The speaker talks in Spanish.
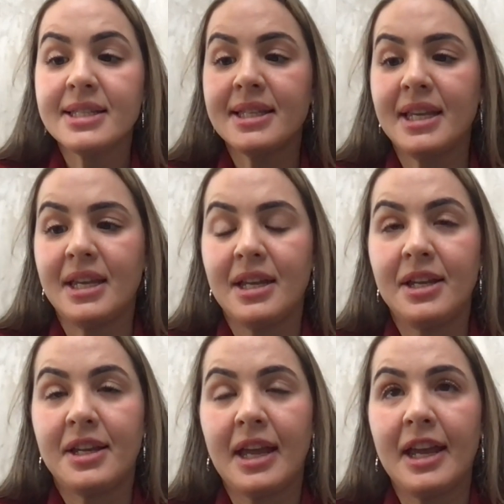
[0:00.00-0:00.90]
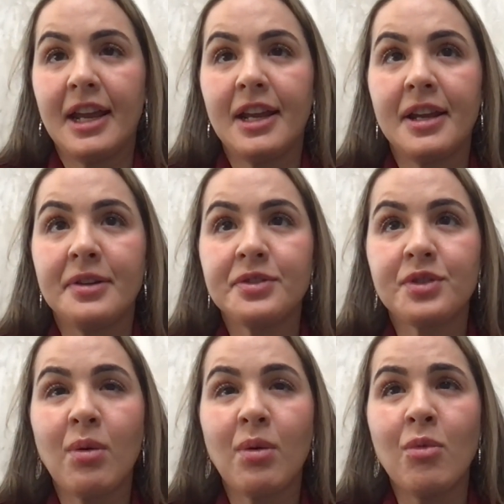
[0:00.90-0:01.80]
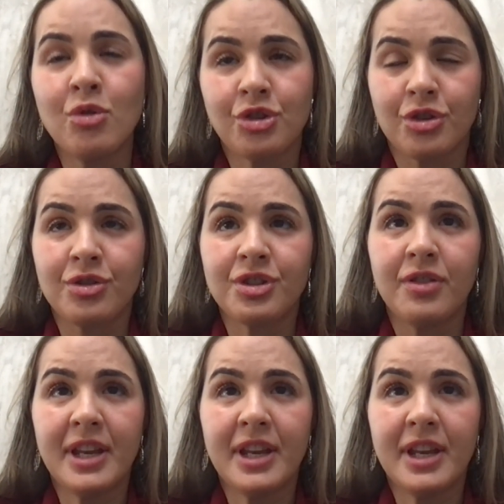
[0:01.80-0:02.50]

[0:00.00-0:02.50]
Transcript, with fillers: Sí, son muchos.